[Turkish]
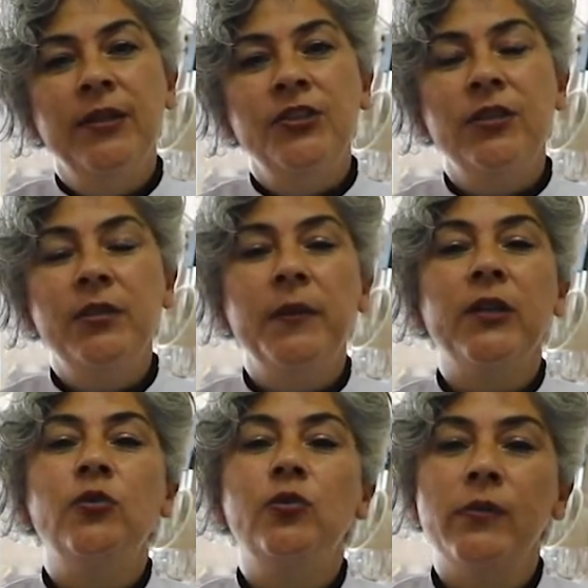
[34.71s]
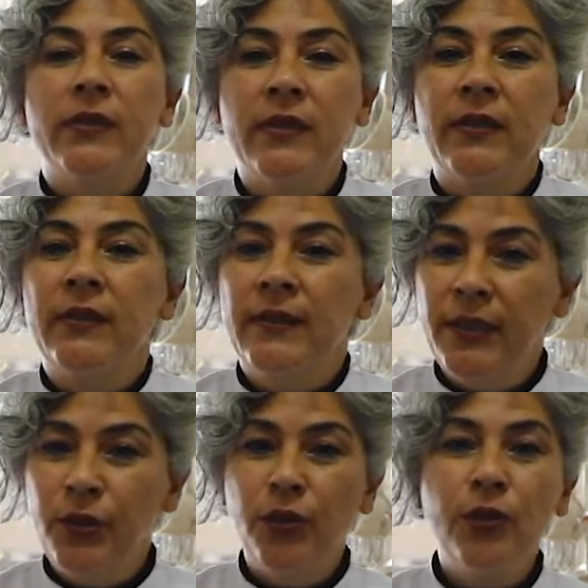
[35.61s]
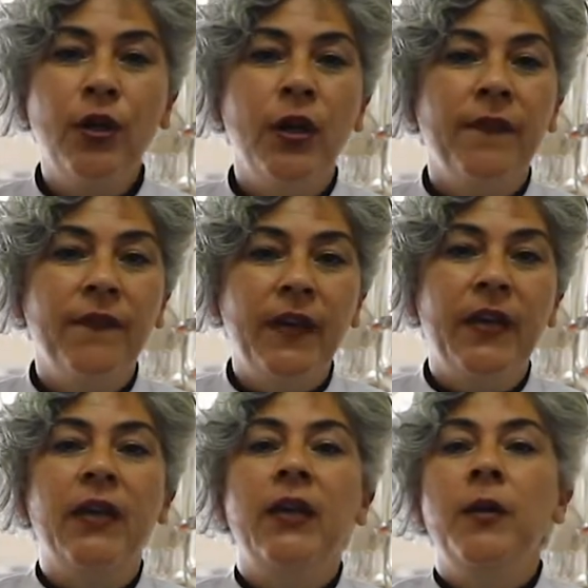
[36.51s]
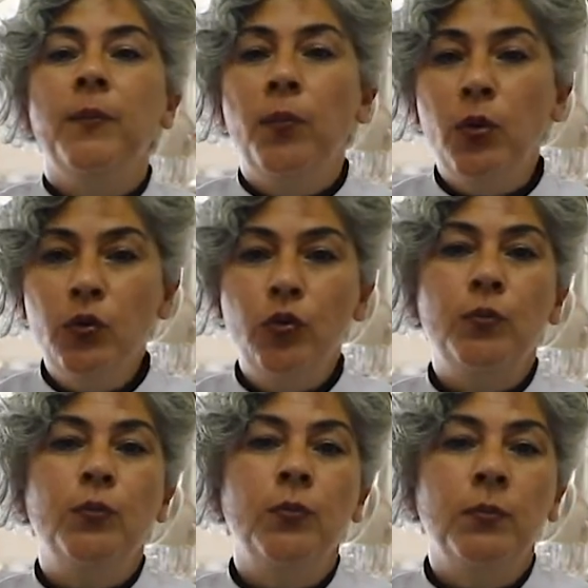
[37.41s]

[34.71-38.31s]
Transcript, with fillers: çetimek yuvası deniyor ve Bodrum,